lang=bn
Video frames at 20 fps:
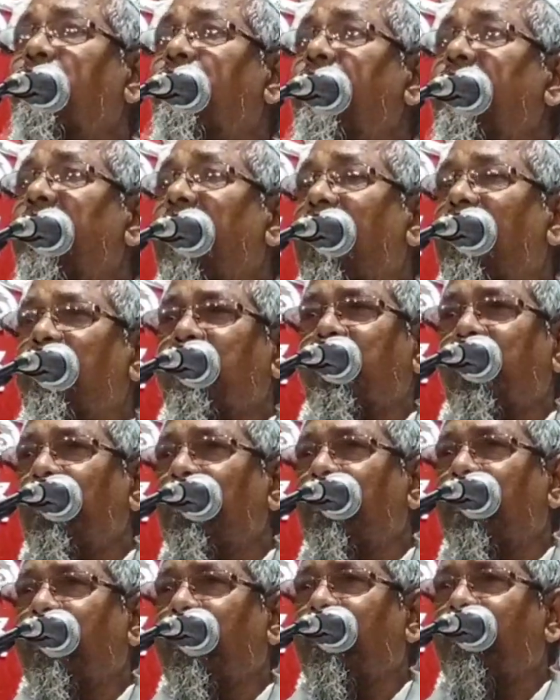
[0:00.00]
হসপিটালও
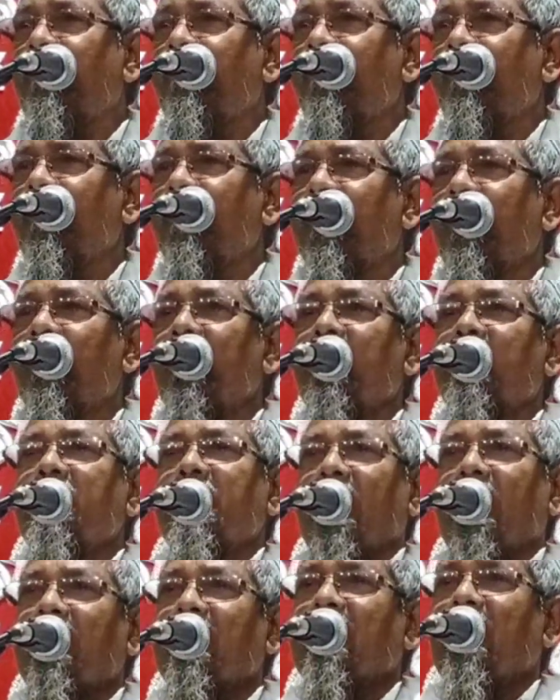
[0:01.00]
ছিল না
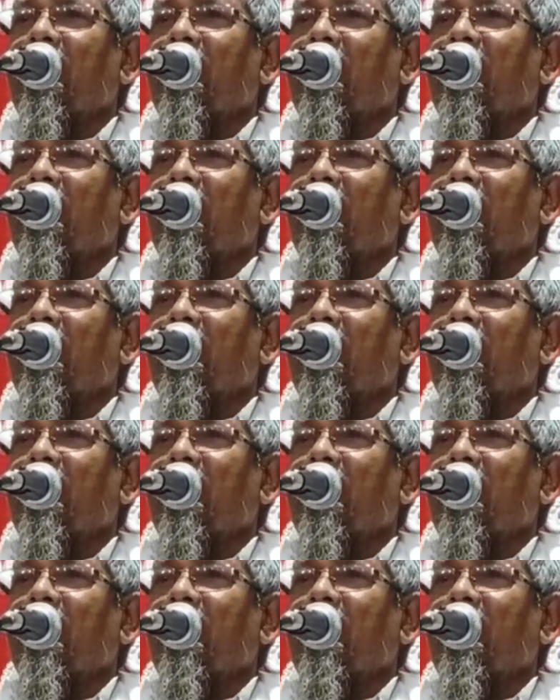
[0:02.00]
যার